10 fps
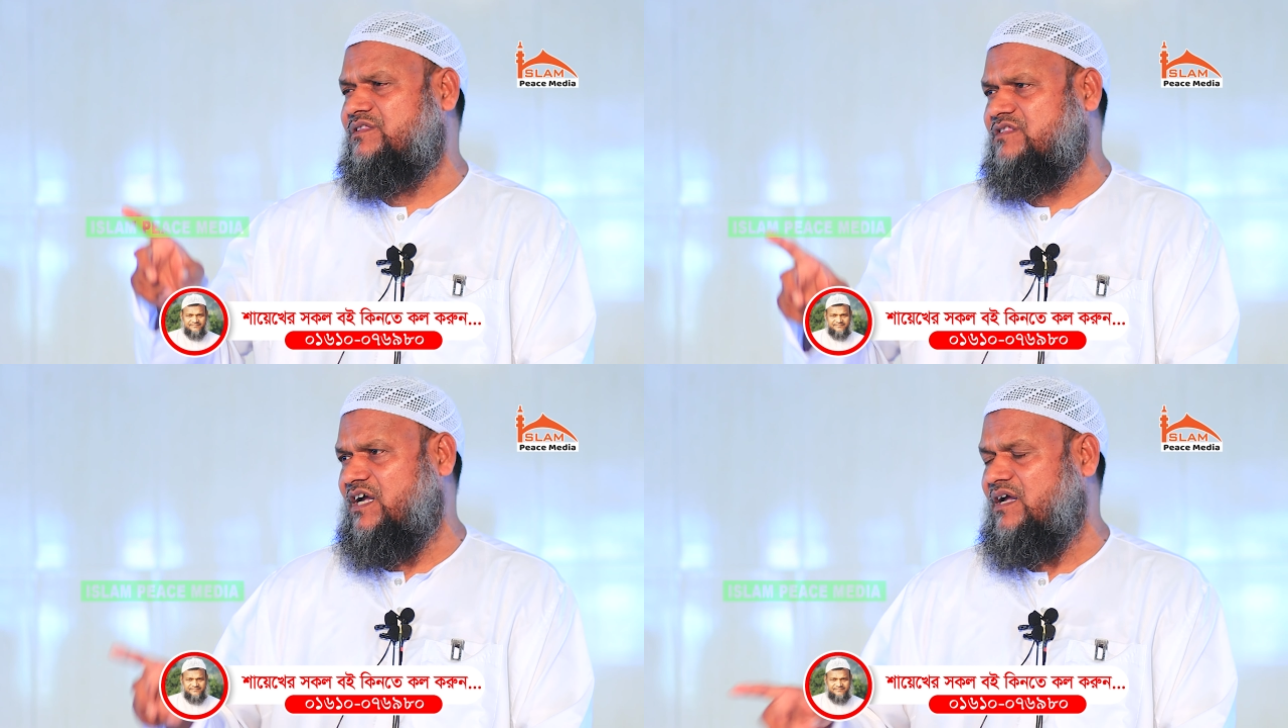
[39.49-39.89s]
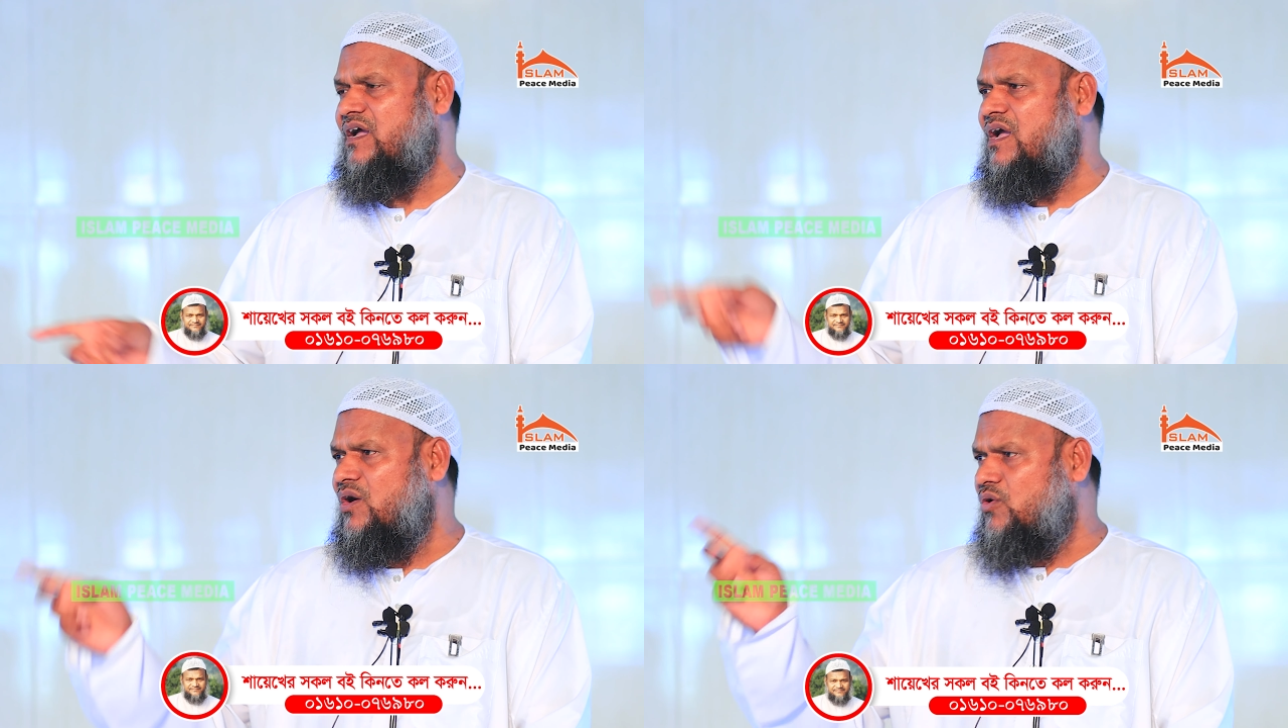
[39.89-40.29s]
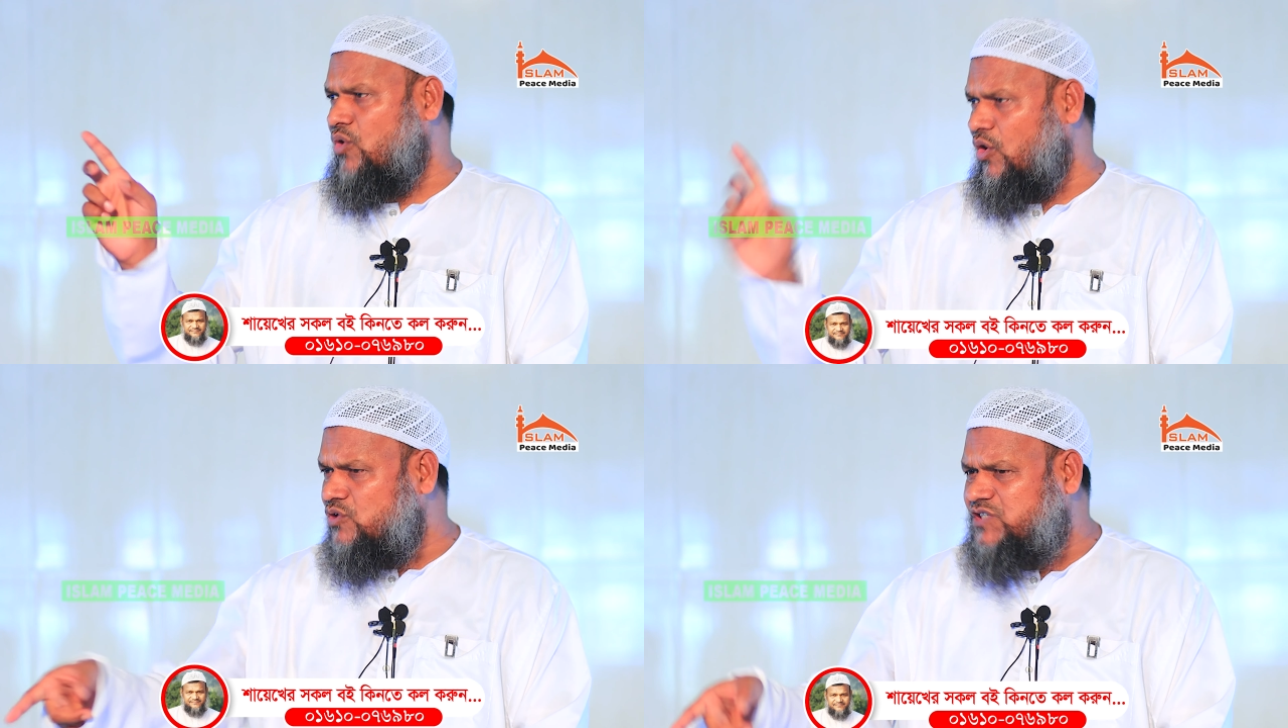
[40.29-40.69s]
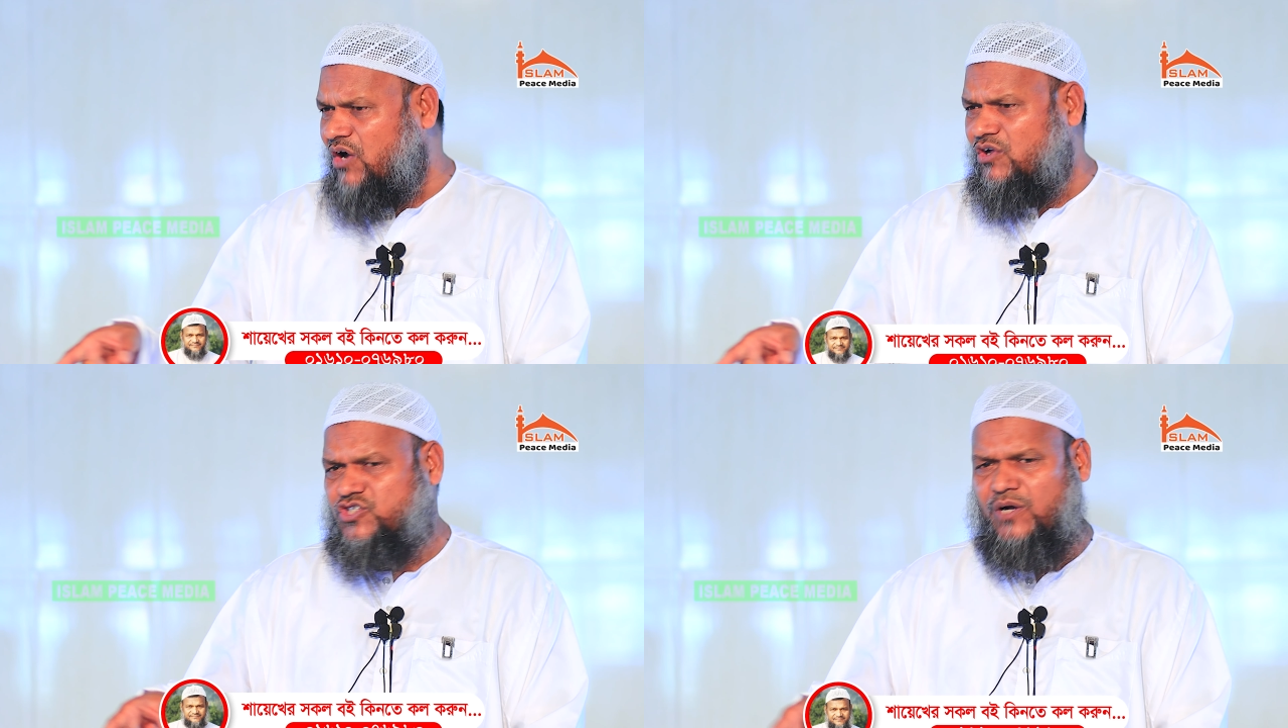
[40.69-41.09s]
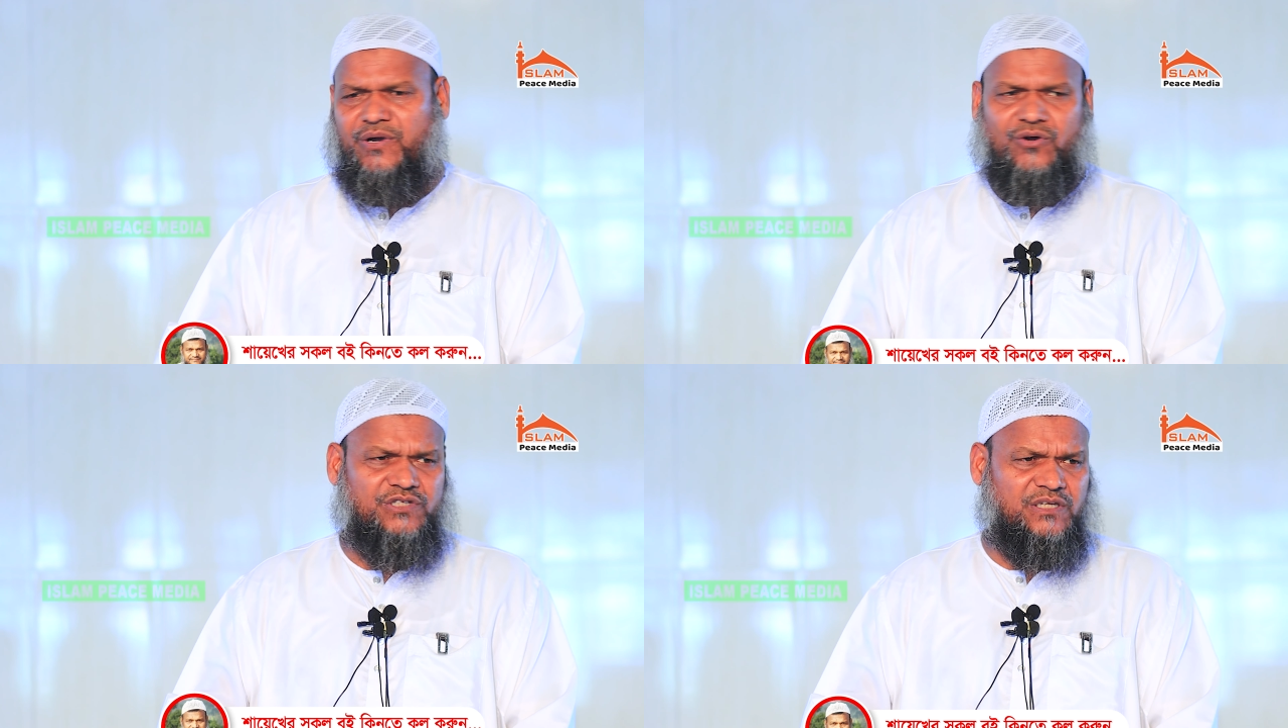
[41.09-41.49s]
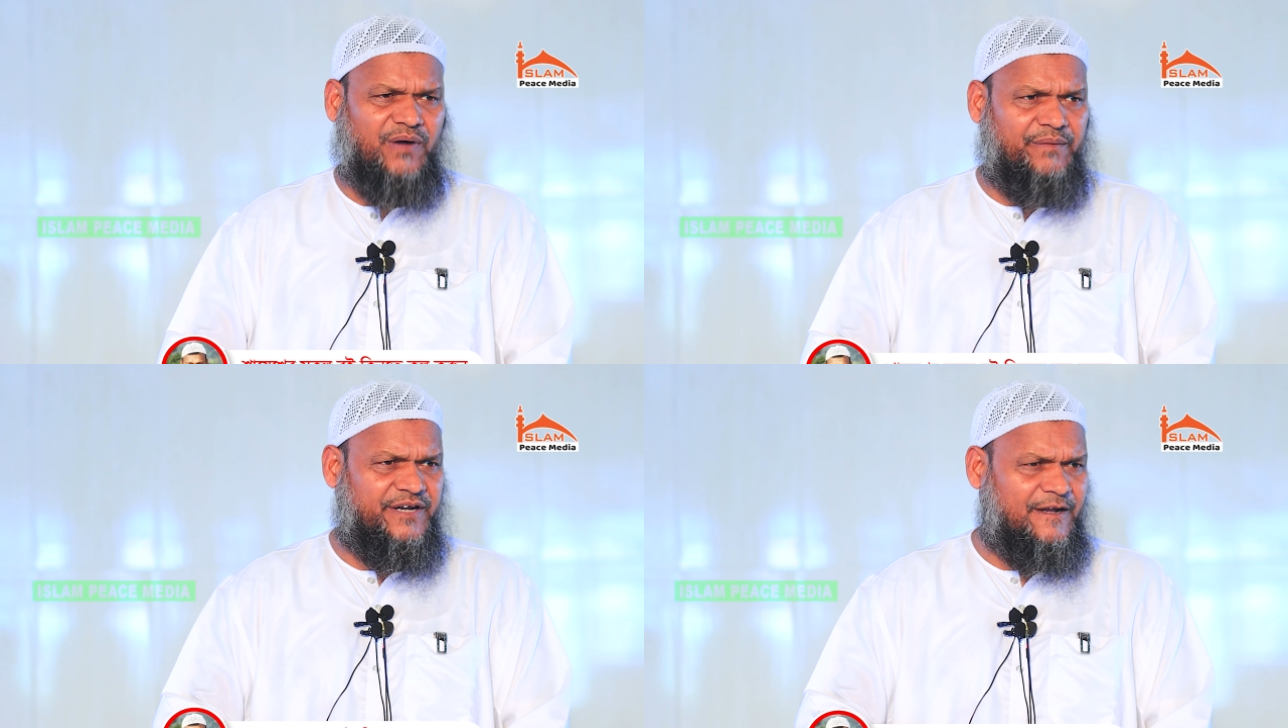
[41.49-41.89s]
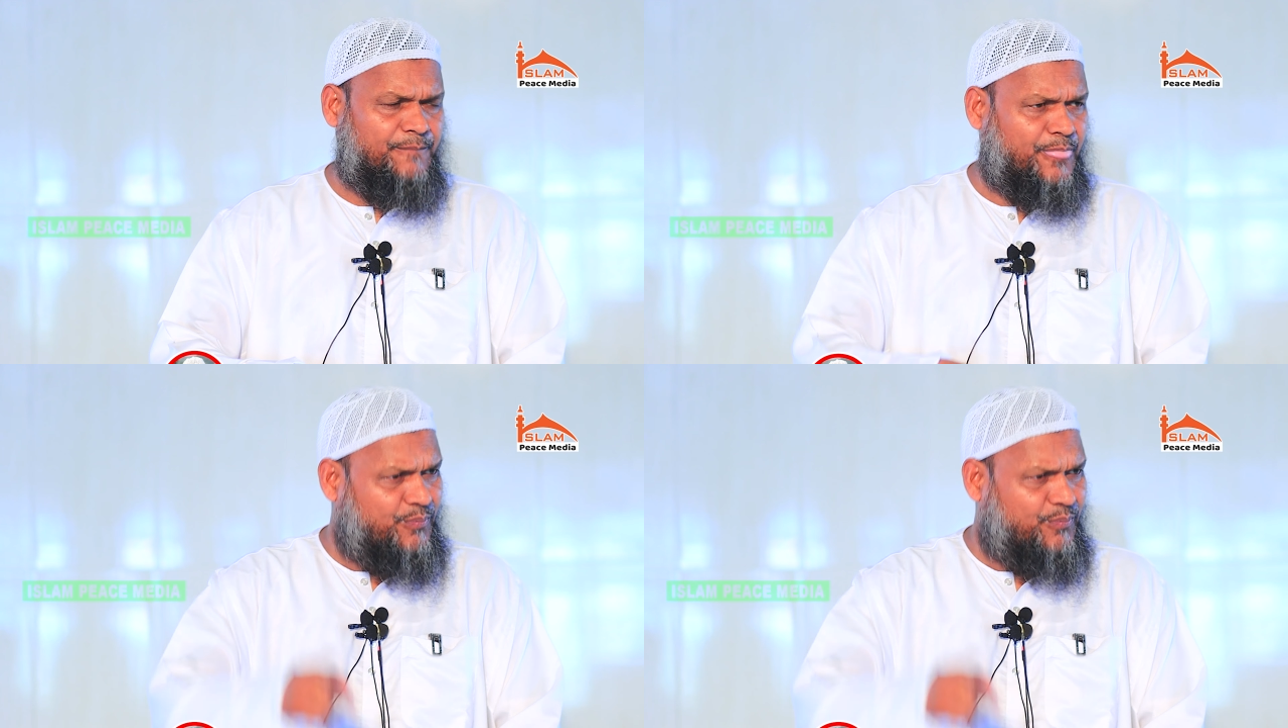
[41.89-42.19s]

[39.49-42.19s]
মিথ্যে গরু ছাগল জবে করতে পারবে না